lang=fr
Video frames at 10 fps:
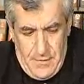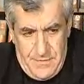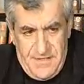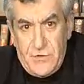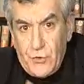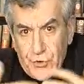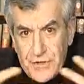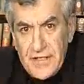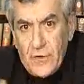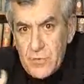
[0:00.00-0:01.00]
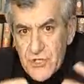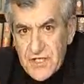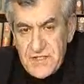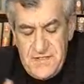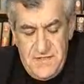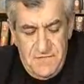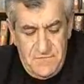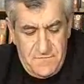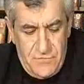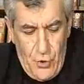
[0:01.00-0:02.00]
euh, des données
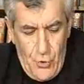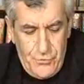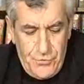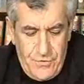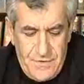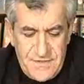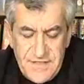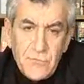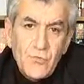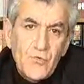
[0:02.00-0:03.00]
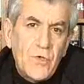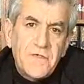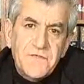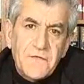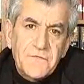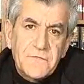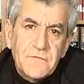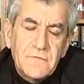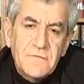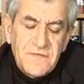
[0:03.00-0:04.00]
objectives, neutres, c'est toujours un
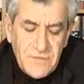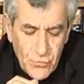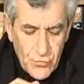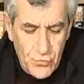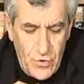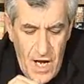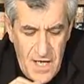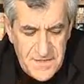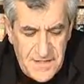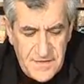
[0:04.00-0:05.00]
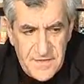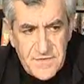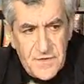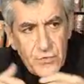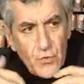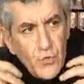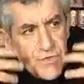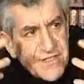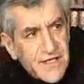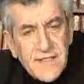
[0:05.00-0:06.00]
sens. C'est toujours un certain sens,
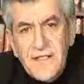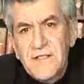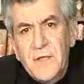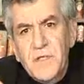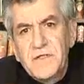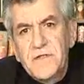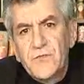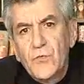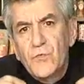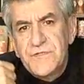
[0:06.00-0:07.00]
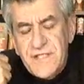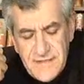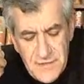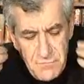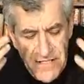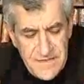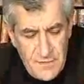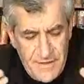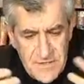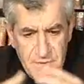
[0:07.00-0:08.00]
une certaine interprétation, une certaine
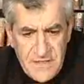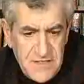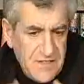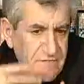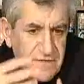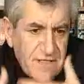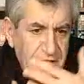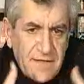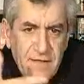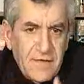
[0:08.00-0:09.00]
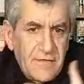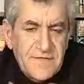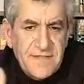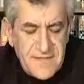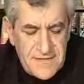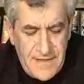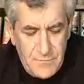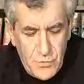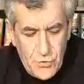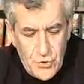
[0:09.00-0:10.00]
mise en perspective, un certain
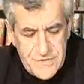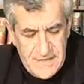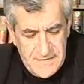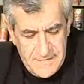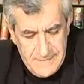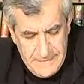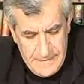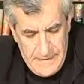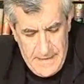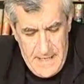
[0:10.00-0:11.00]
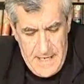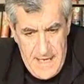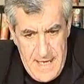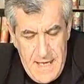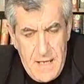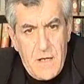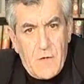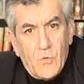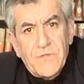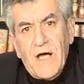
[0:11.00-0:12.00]
système de causalité. Et
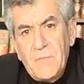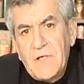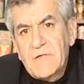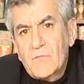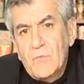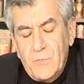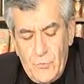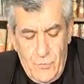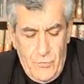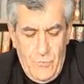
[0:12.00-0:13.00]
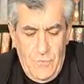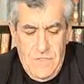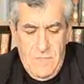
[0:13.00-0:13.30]
contrairement à ce qu'on peut